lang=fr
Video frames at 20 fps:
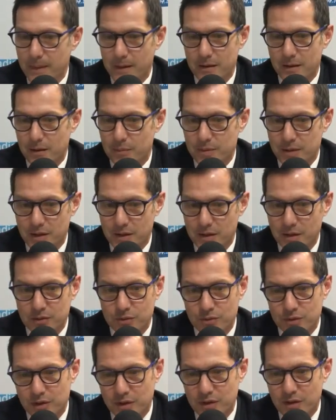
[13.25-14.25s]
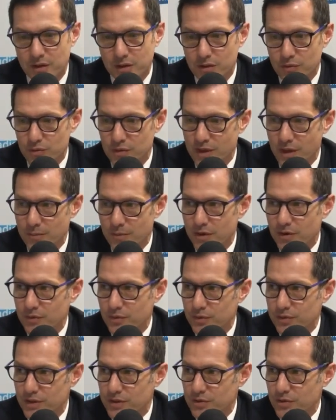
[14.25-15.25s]
Et à Pierre-Latte, on a régulièrement un
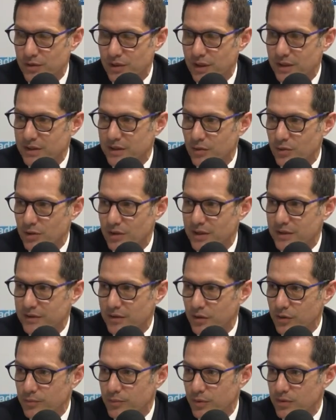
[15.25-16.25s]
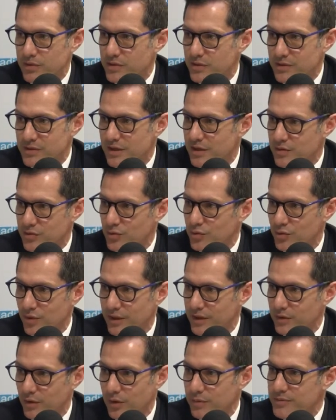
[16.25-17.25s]
Front National qui est au-delà de 30%. C'est le sud de
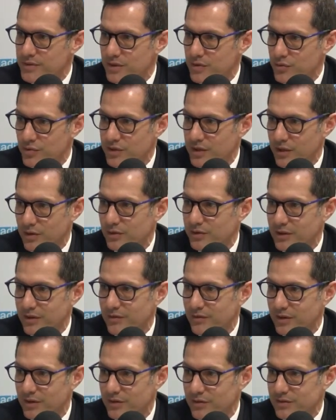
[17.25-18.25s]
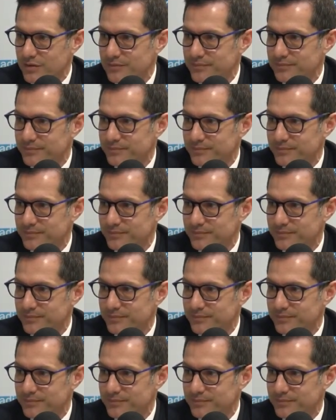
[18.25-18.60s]
la Drôme, c'est juste à côté de Valence.